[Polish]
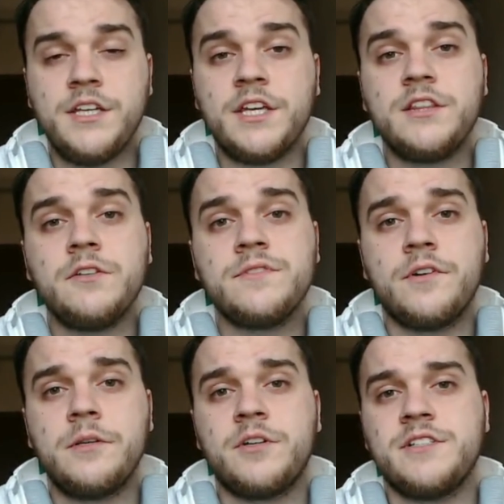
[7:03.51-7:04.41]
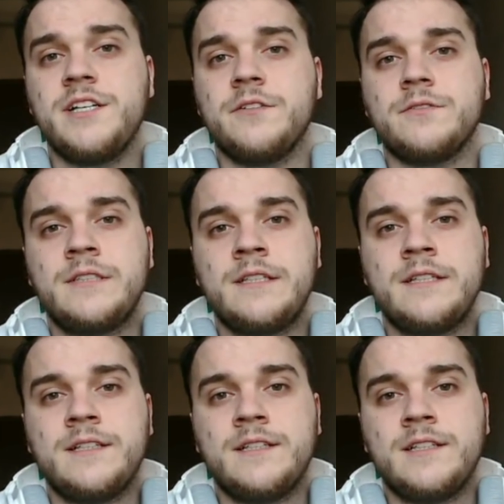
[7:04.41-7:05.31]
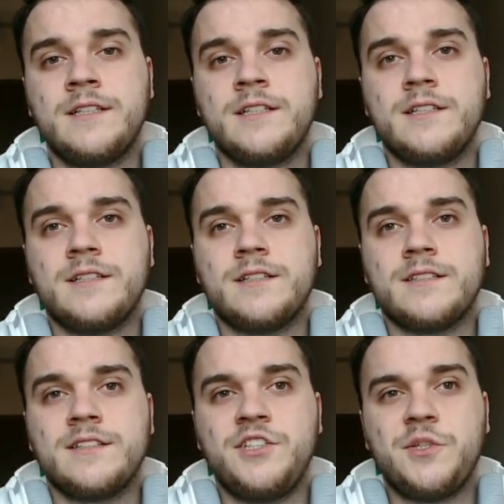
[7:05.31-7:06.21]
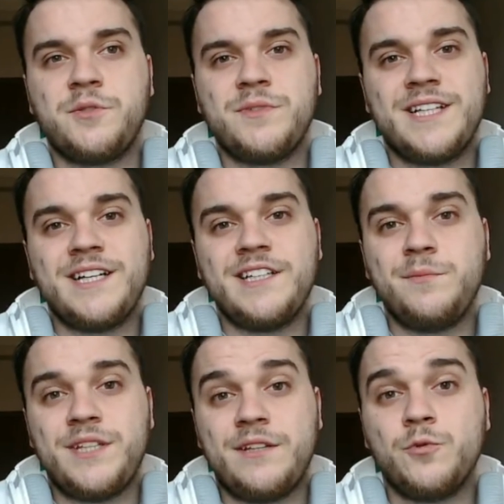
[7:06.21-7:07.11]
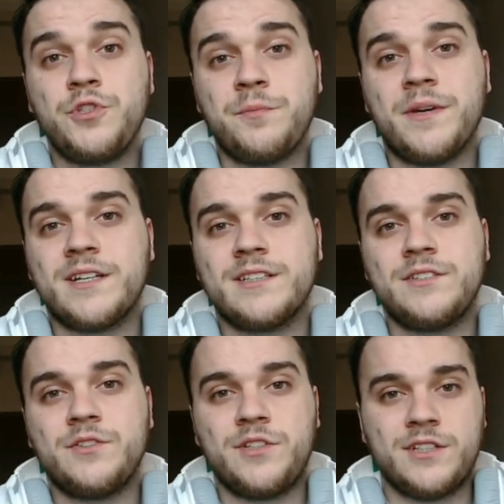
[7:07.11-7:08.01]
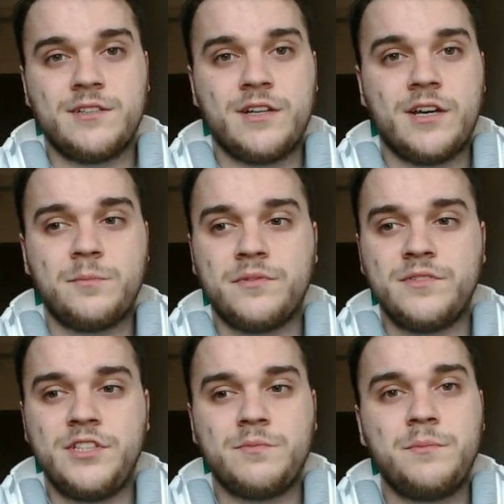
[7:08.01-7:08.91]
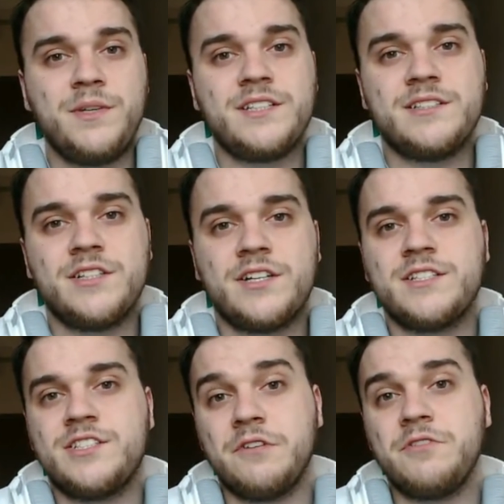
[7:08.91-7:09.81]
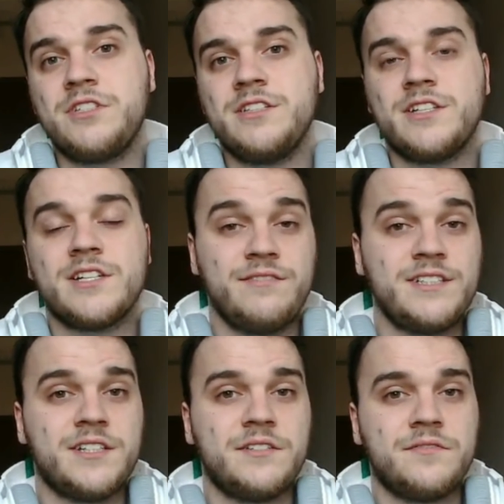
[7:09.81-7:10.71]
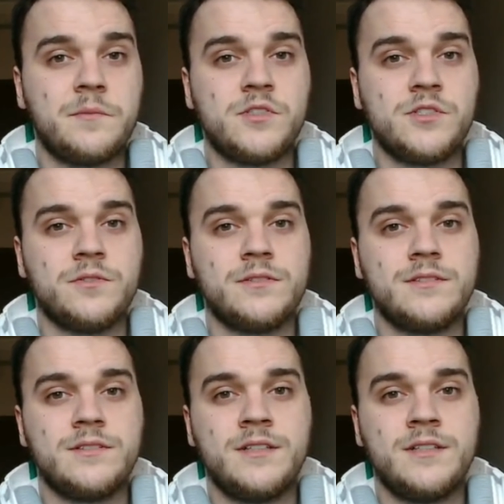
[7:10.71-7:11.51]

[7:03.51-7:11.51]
Jedną w swoim rodzaju. I żebyśmy dali im ten uśmiech, którego powinniśmy mieć coraz częściej i coraz więcej w swoim życiu.